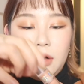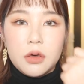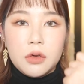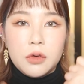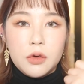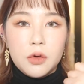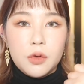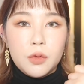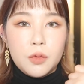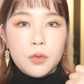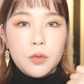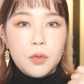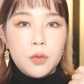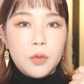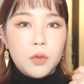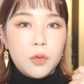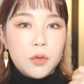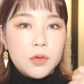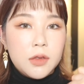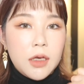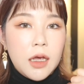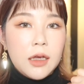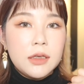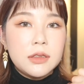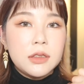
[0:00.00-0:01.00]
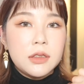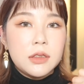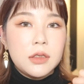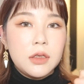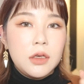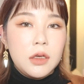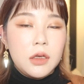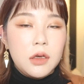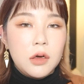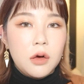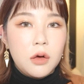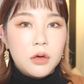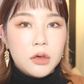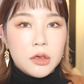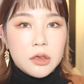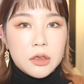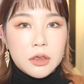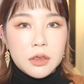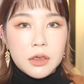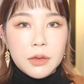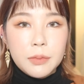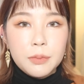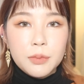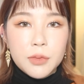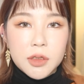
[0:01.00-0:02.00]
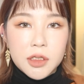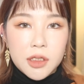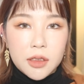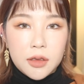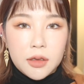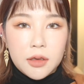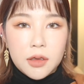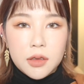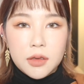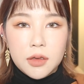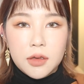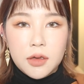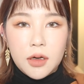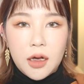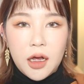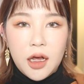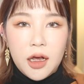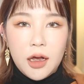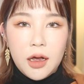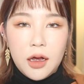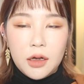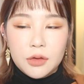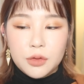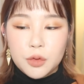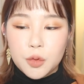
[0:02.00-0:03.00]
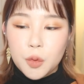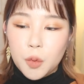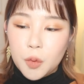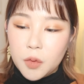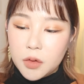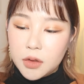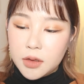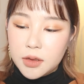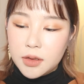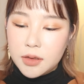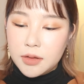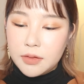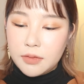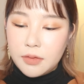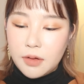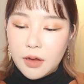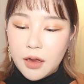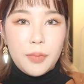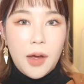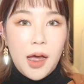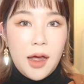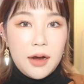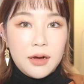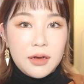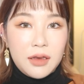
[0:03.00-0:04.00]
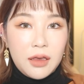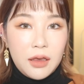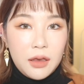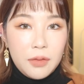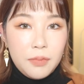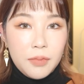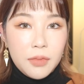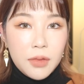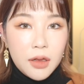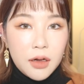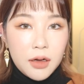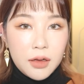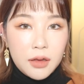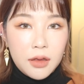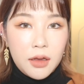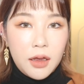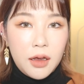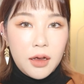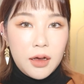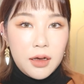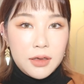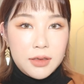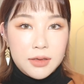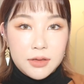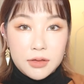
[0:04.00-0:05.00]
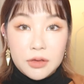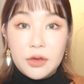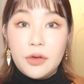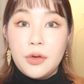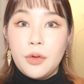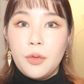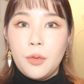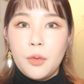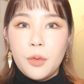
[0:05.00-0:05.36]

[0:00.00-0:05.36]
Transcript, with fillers: 그리고 사실 이런 크림 치크가 조금 바르기 힘들 때가 있어요.